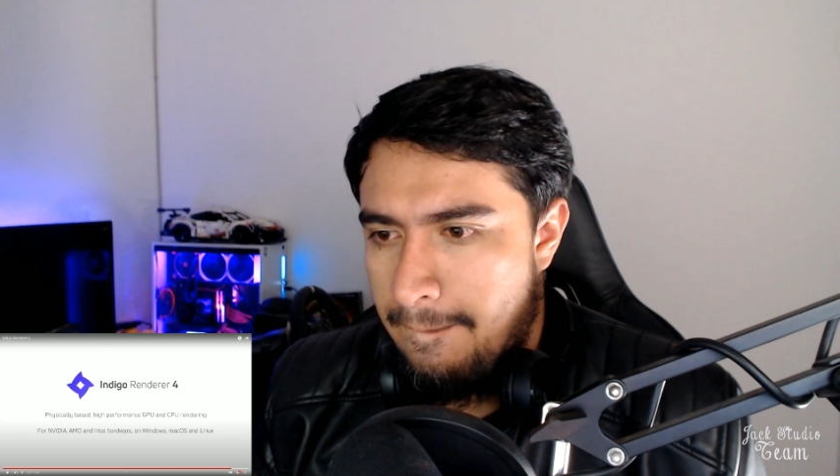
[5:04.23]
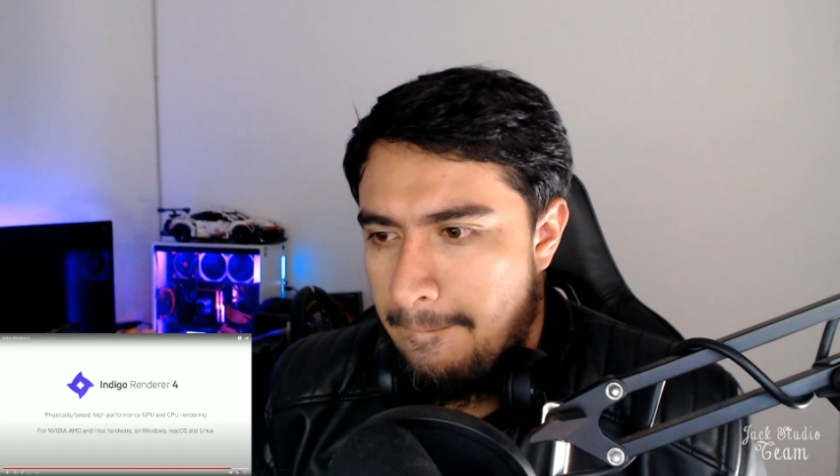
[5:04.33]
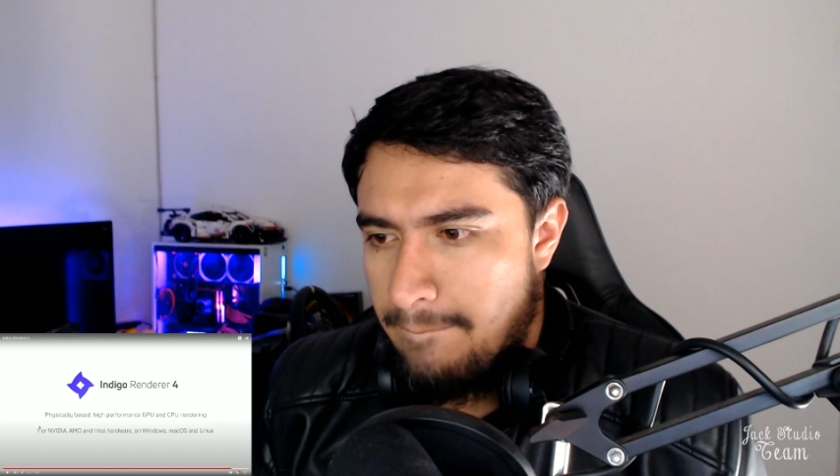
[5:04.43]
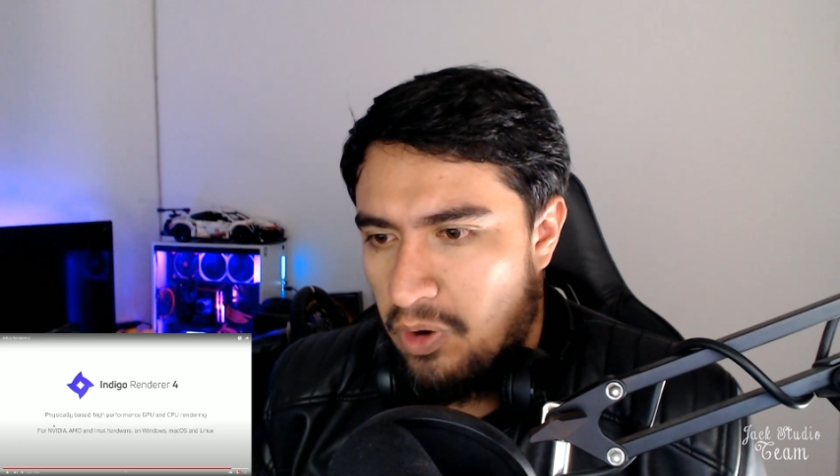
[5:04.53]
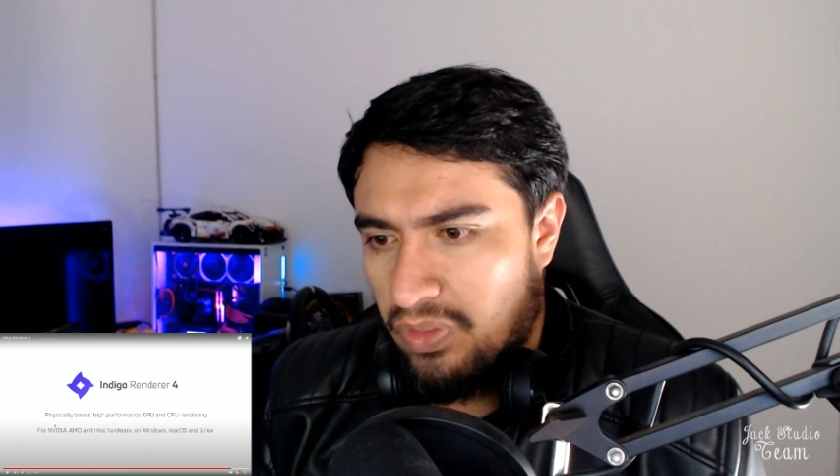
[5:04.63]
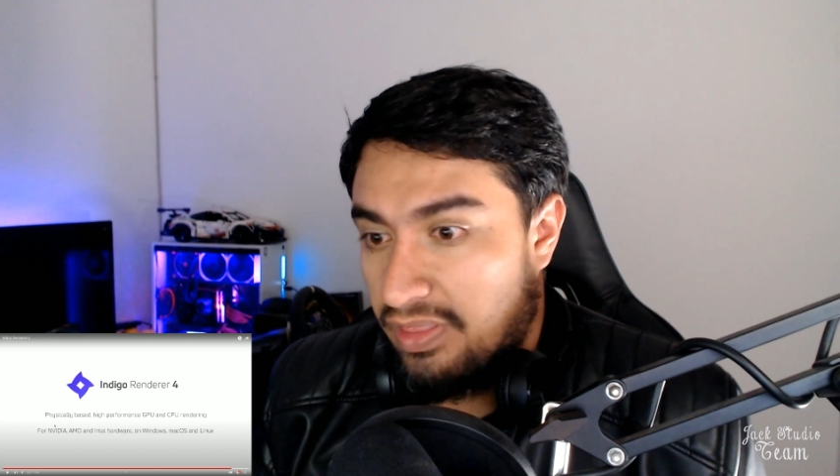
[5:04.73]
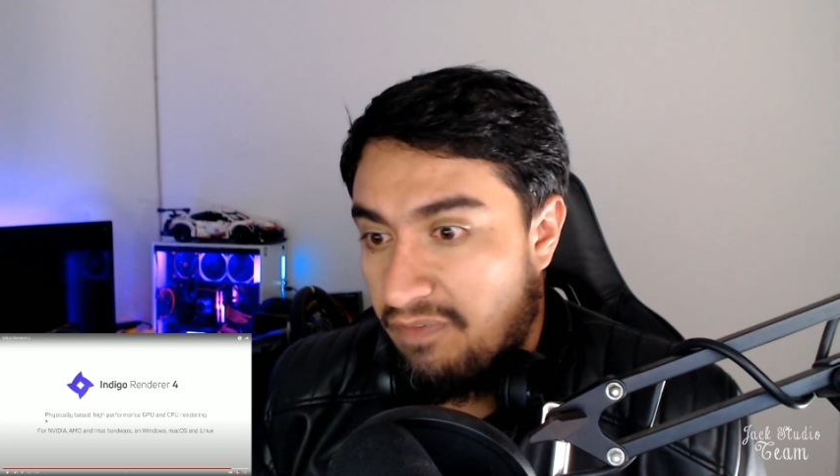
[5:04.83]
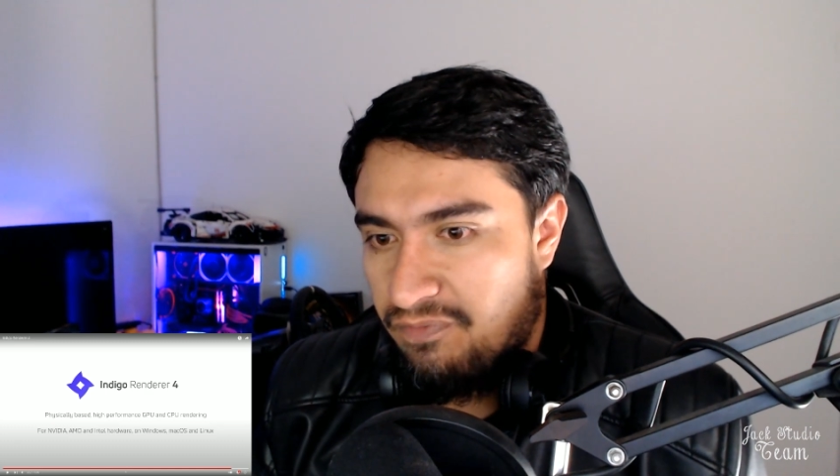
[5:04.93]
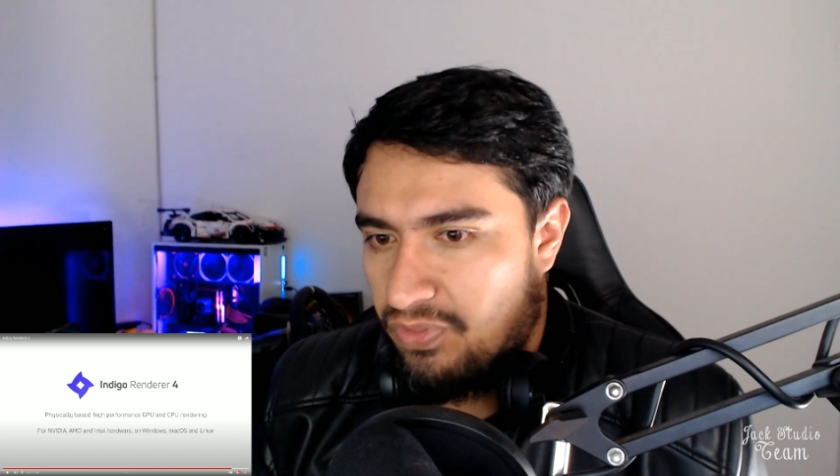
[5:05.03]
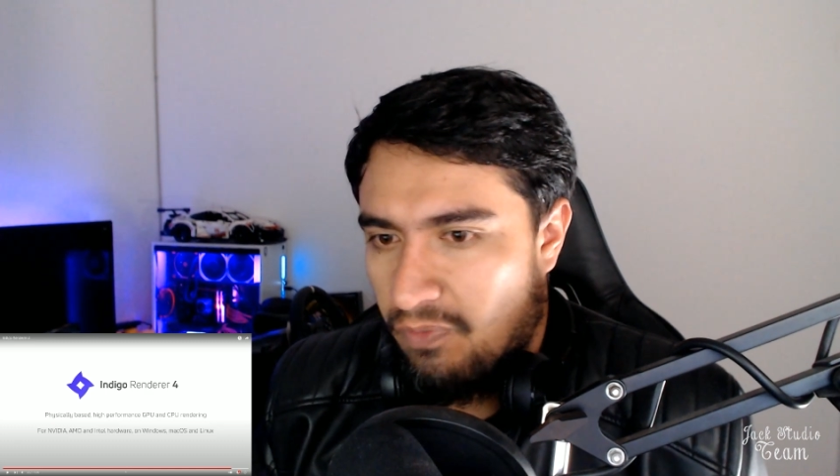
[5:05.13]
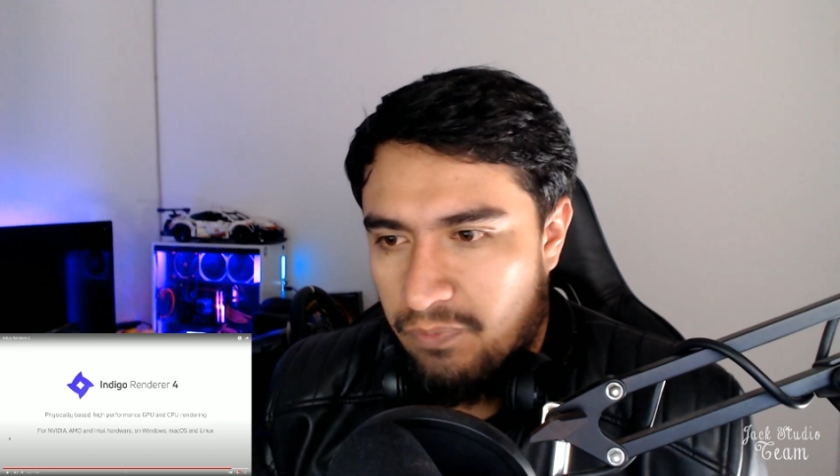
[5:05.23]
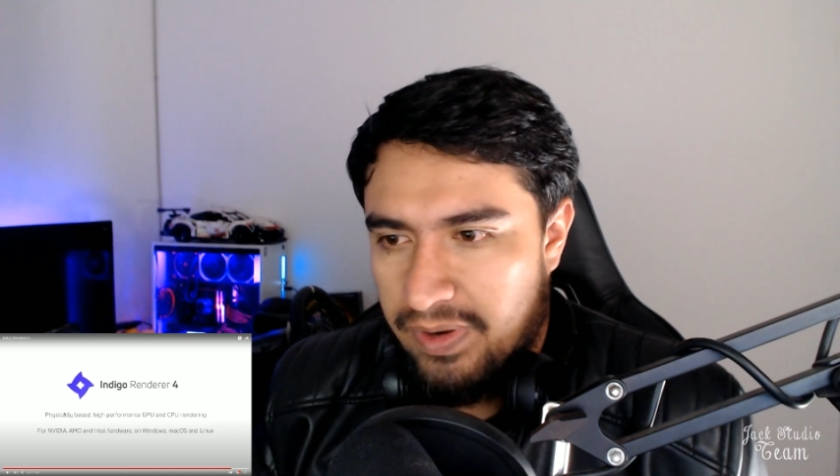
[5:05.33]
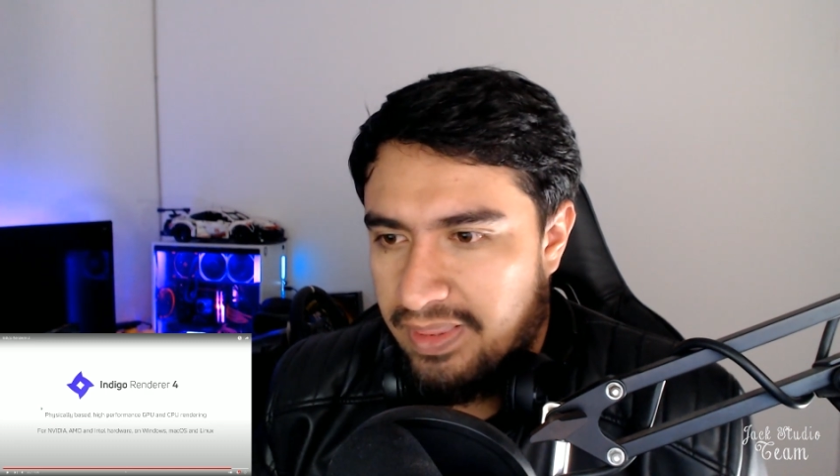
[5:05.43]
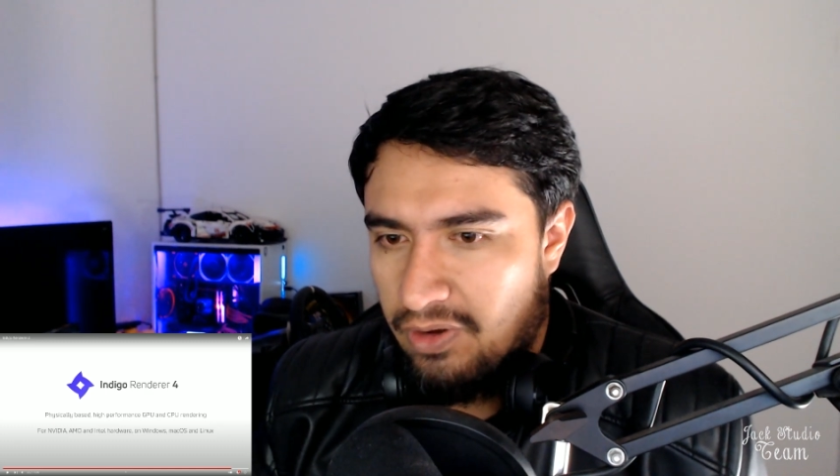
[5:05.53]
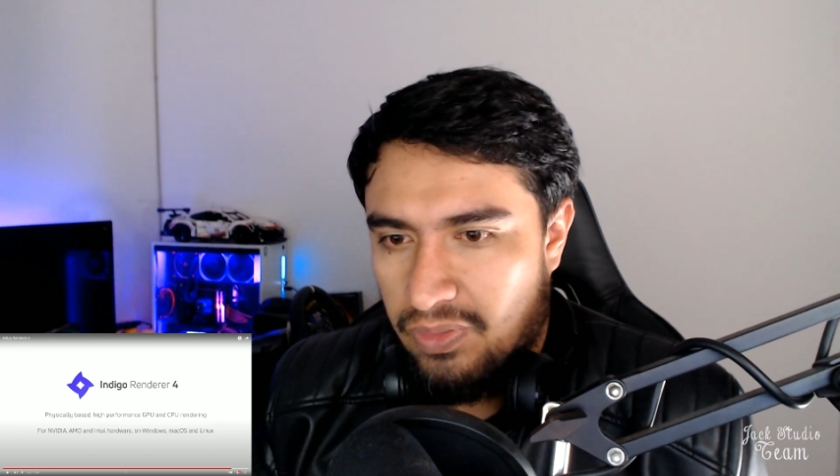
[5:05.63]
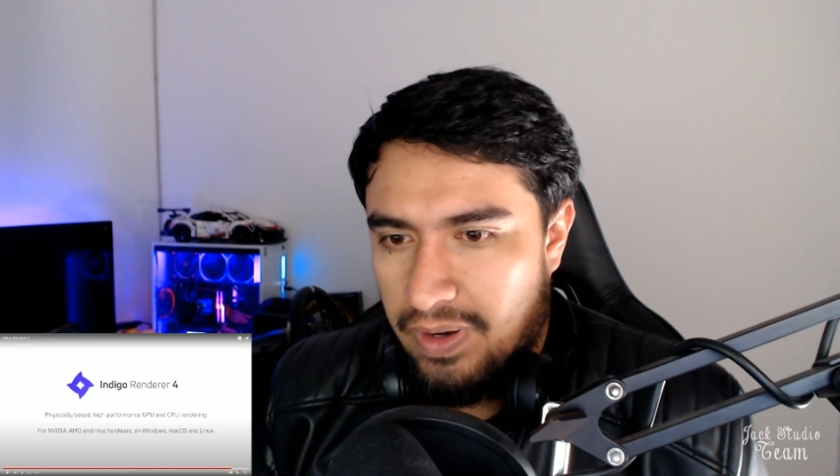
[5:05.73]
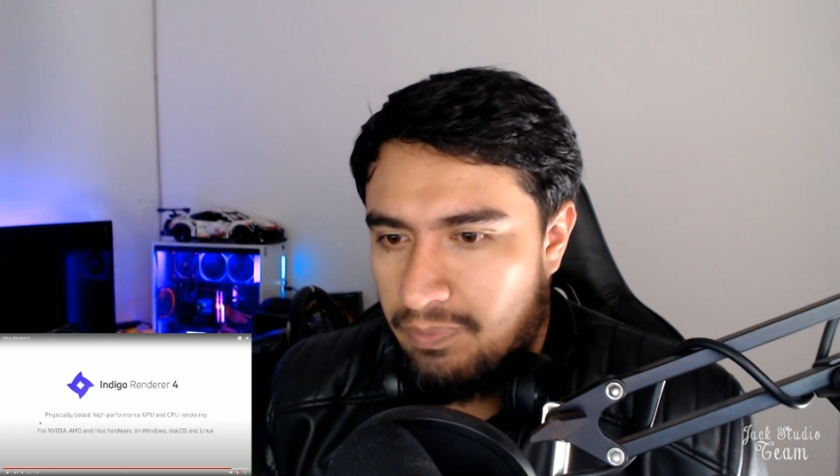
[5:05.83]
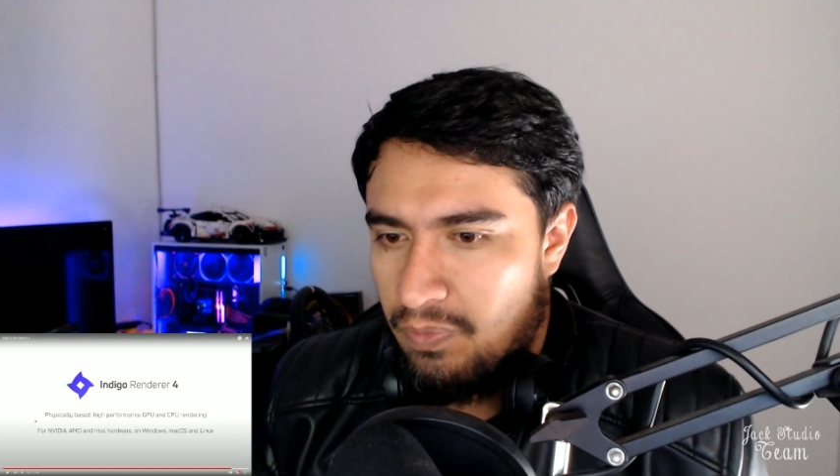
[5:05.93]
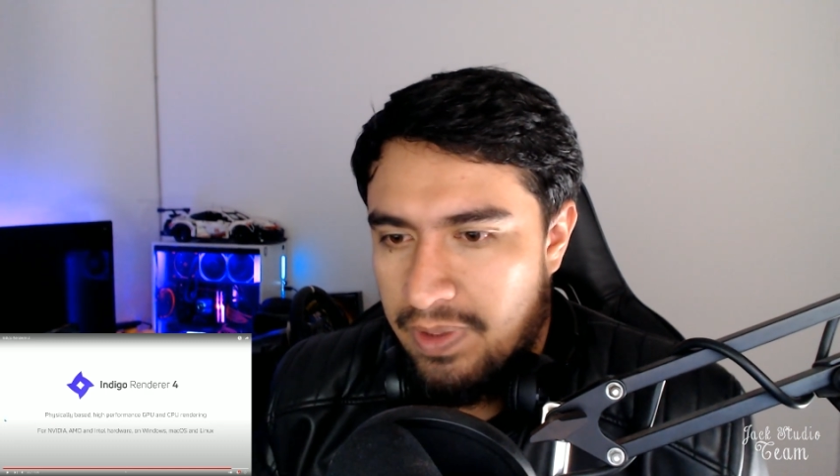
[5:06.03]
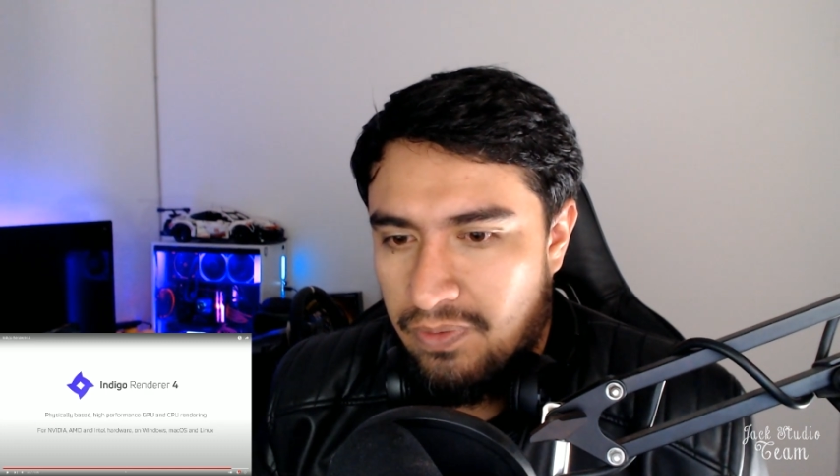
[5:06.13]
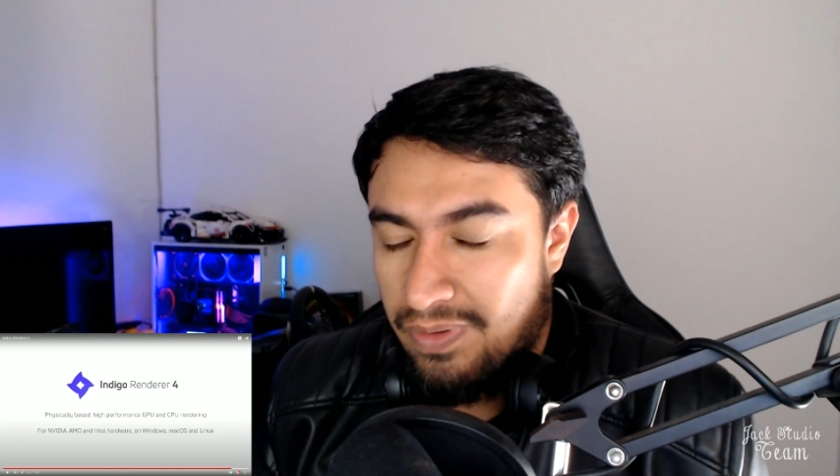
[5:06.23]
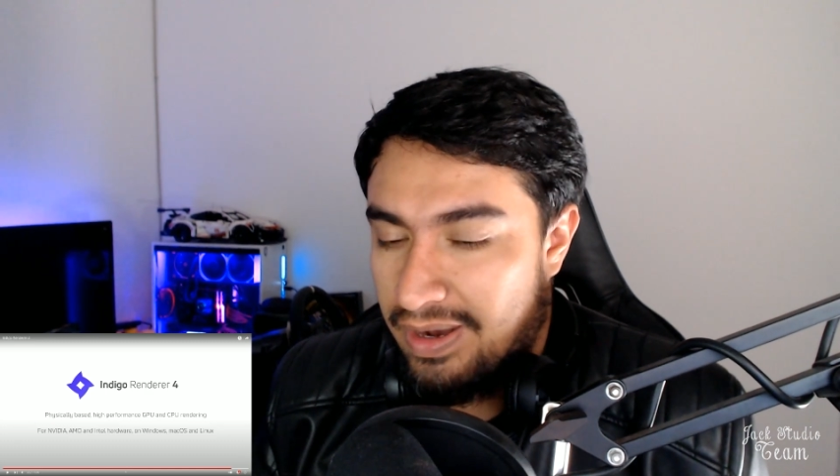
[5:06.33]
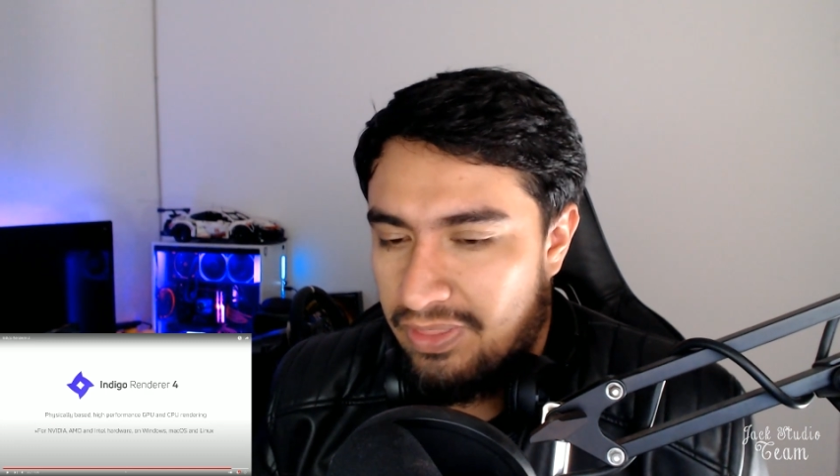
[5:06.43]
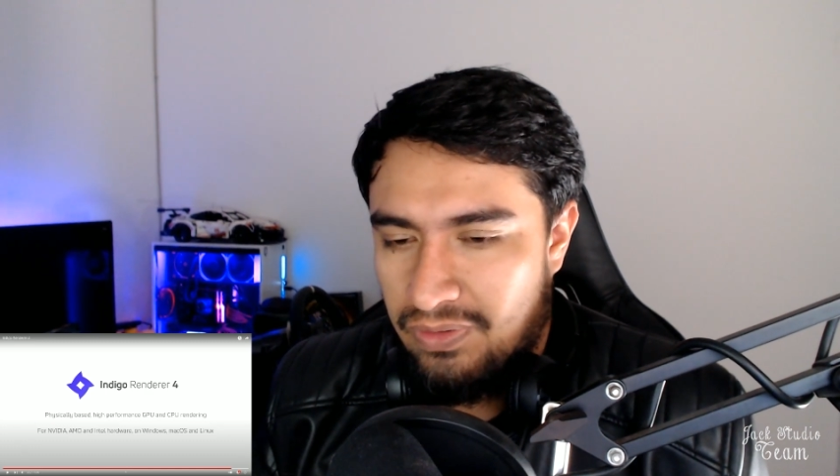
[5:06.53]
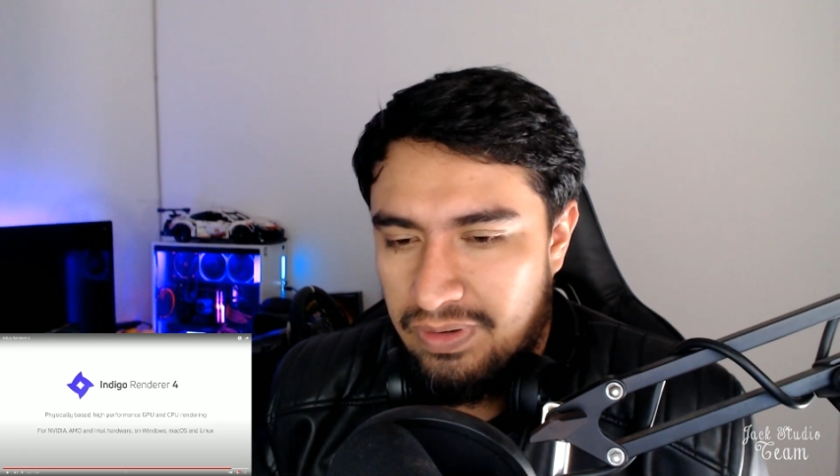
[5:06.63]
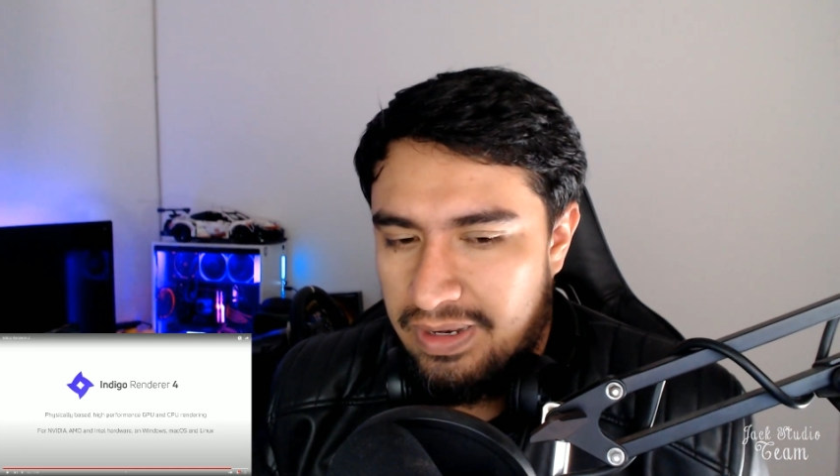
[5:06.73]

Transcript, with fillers: Pero sí hay softwares que no trabajan muy bien con Radion.